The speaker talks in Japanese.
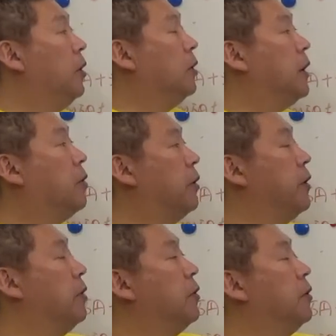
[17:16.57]
で、この
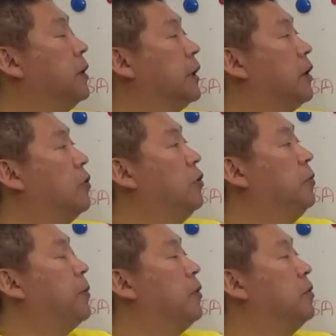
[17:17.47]
4桁の
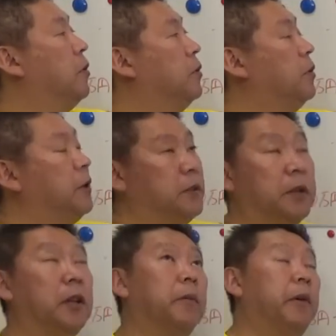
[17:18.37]
クーポンコードをですね、
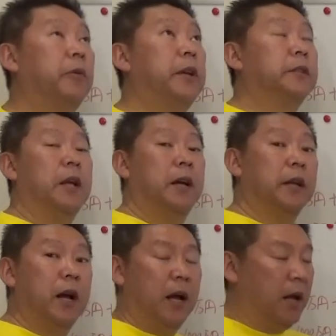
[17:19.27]
例えば堀江さ
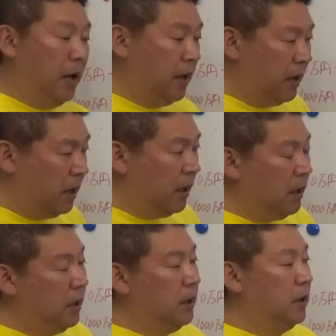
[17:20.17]
んが、
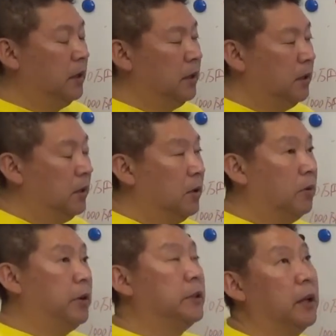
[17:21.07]

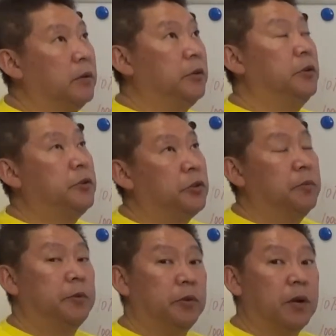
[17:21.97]
堀江さんの
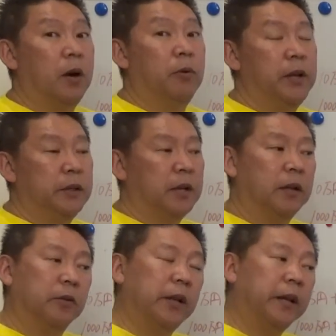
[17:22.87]
YouTube とか堀江
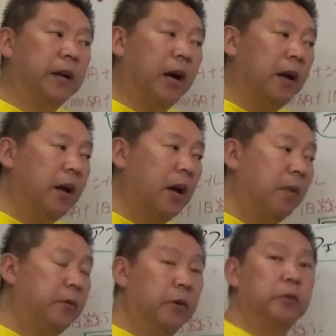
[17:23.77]
さんの何
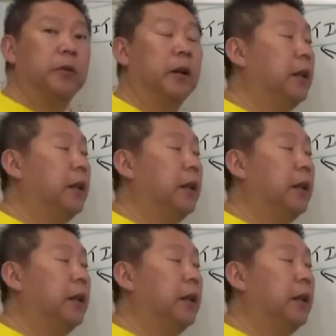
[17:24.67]
かブログとか